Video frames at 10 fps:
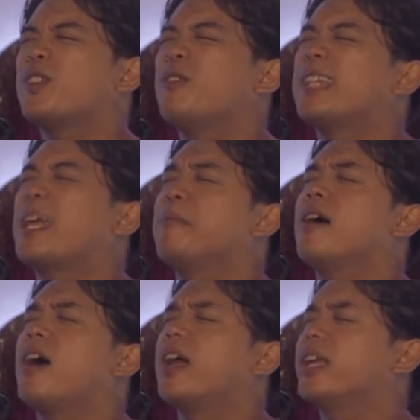sa kung saan
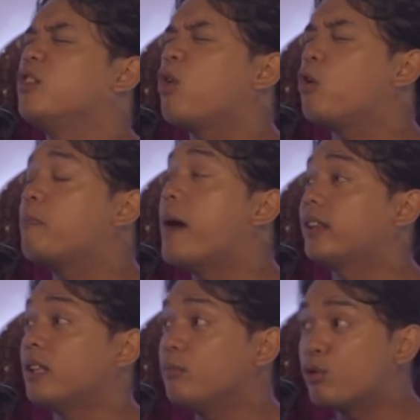mang Ano ko,
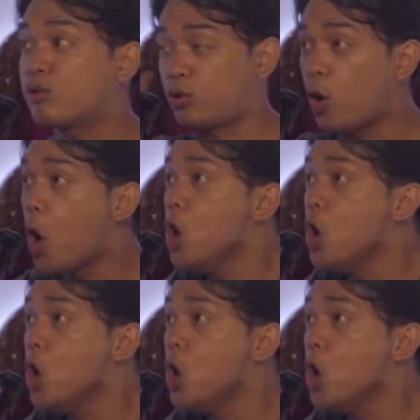gubatan mo gusto.